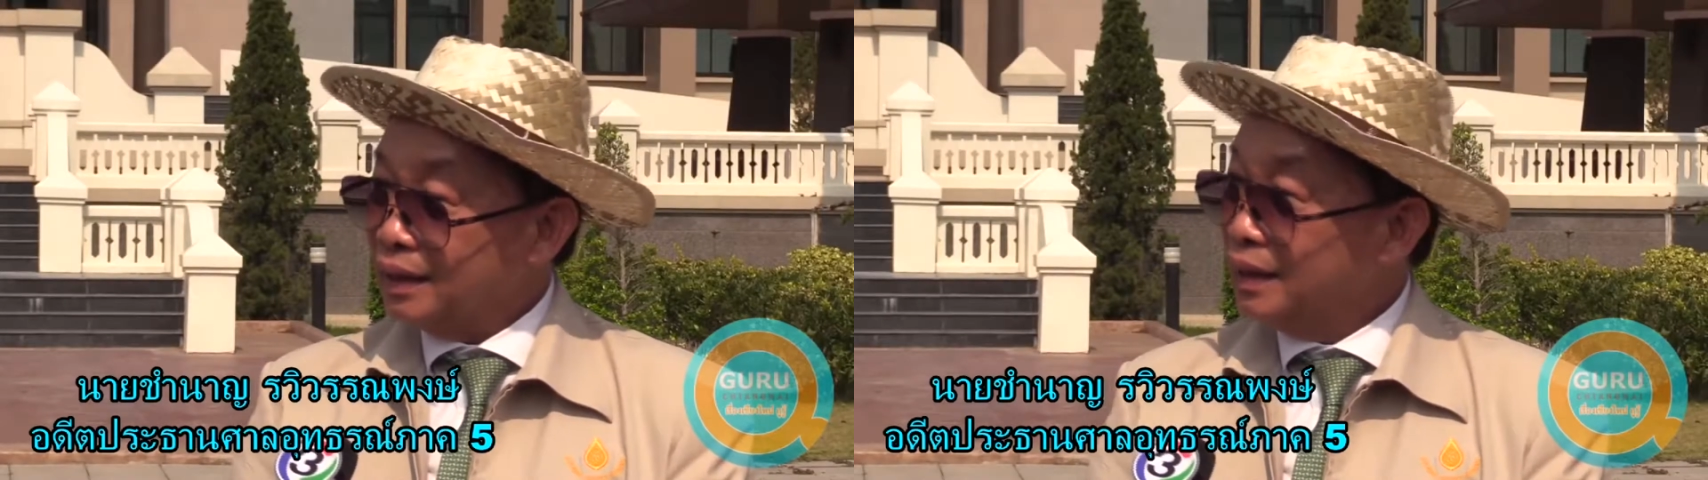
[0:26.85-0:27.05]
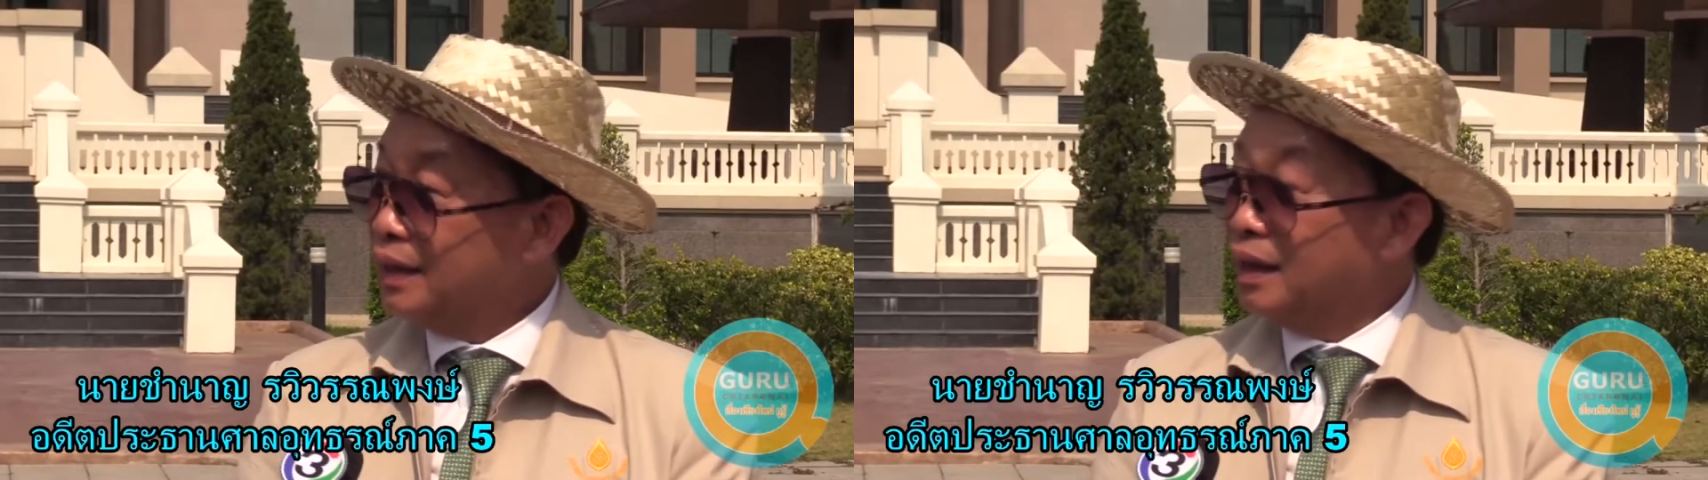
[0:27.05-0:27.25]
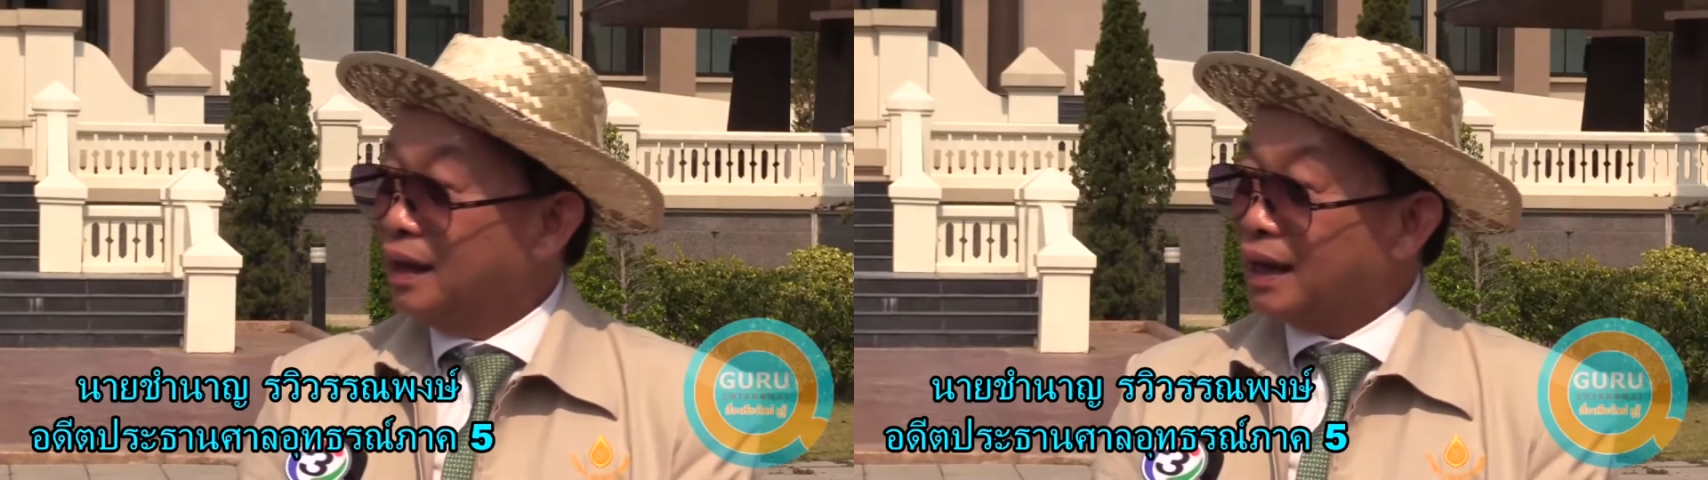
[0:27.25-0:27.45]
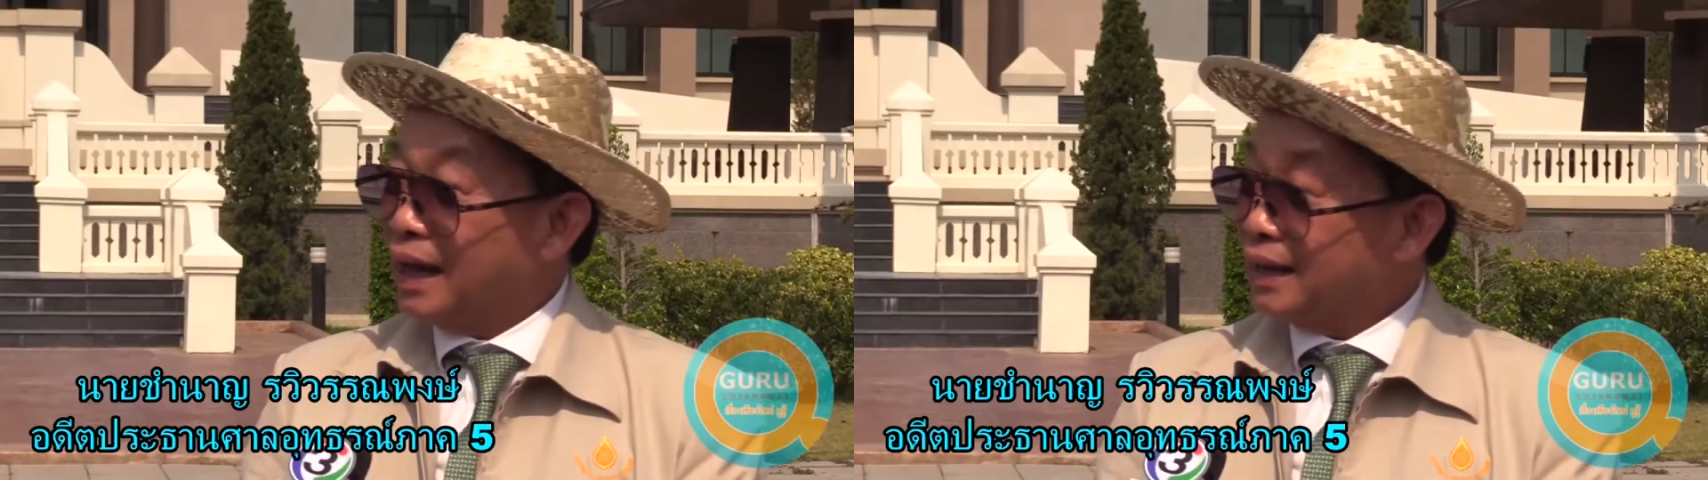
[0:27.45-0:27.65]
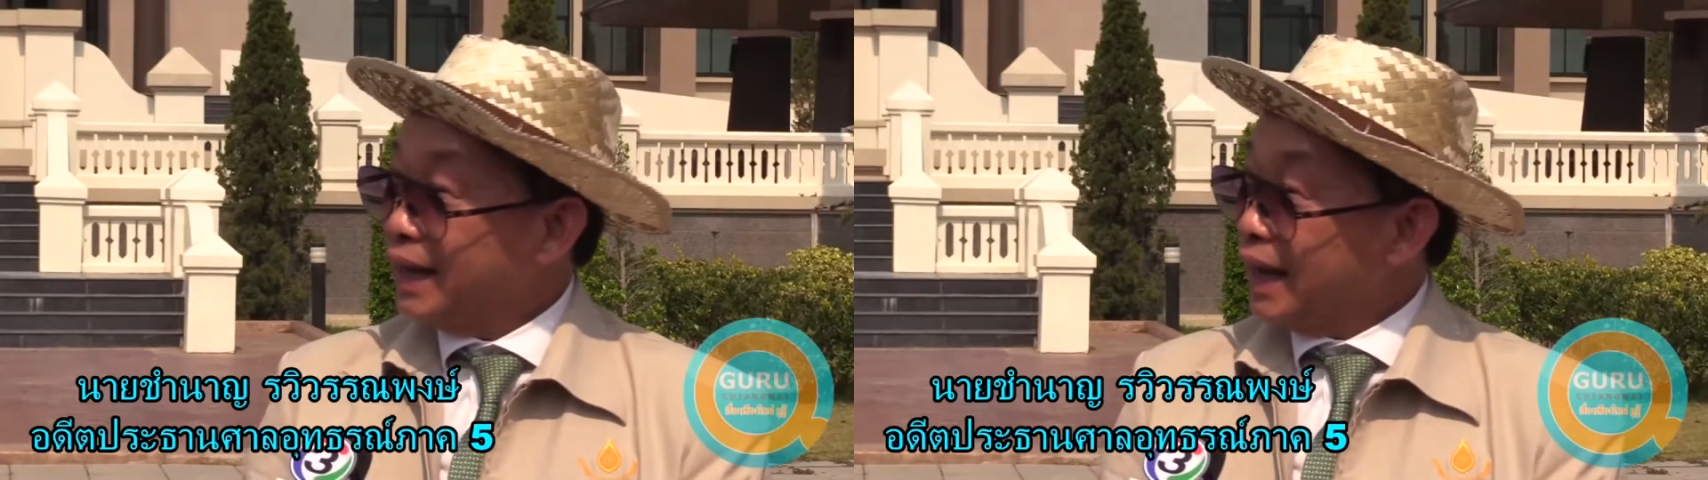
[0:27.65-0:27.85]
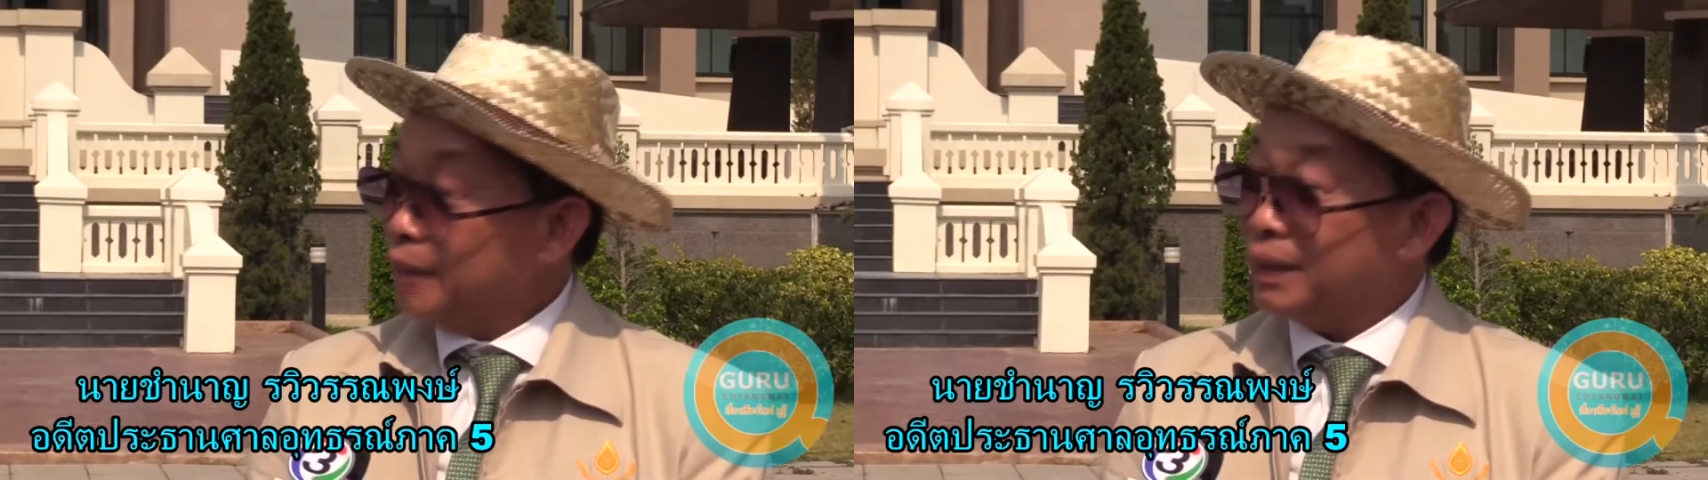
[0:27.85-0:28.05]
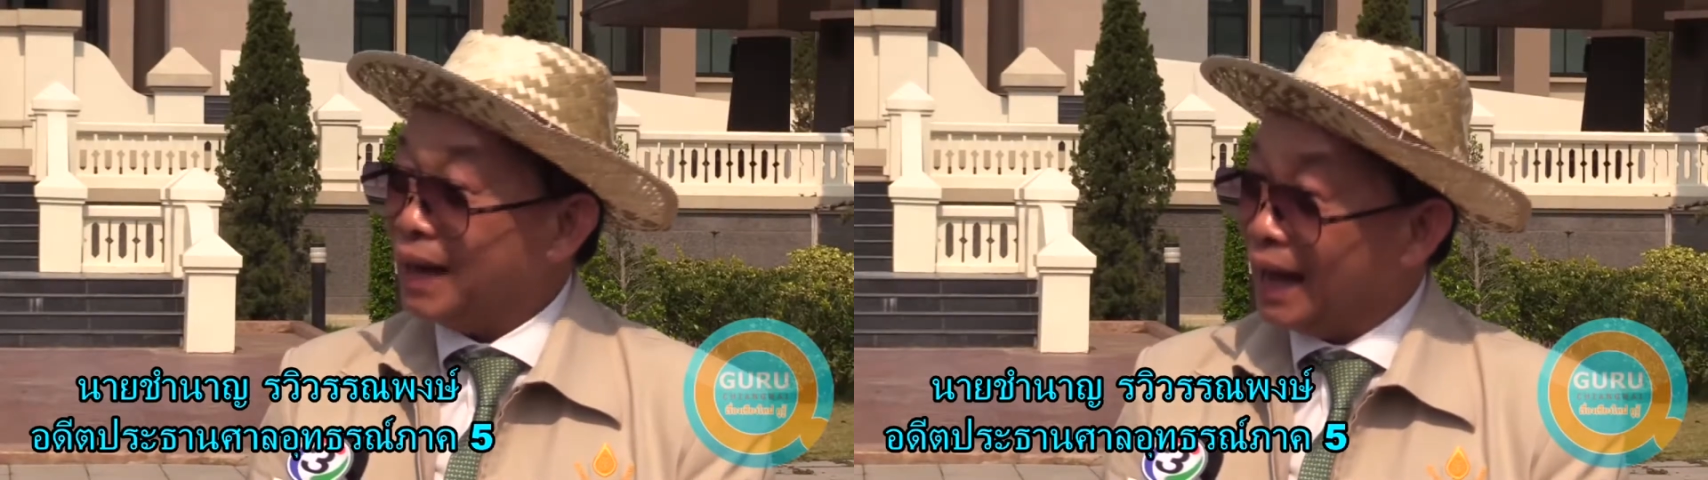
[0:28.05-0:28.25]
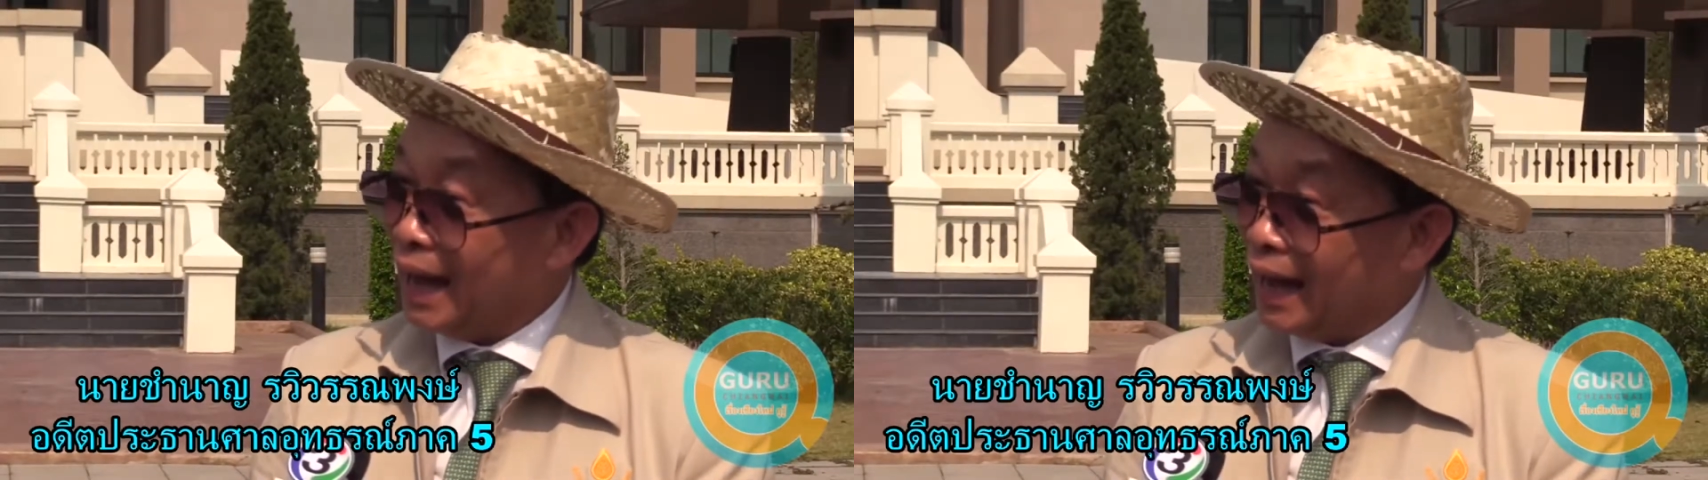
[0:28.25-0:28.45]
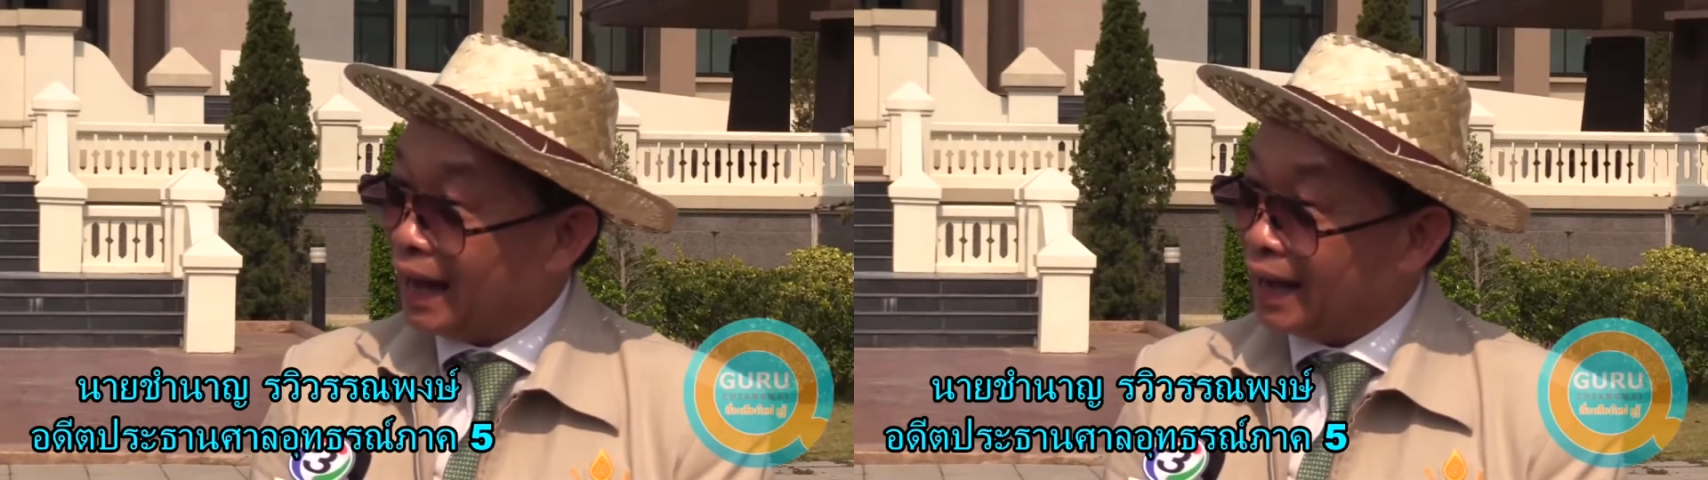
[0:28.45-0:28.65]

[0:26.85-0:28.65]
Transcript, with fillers: นี้การแก้ไขปัญหา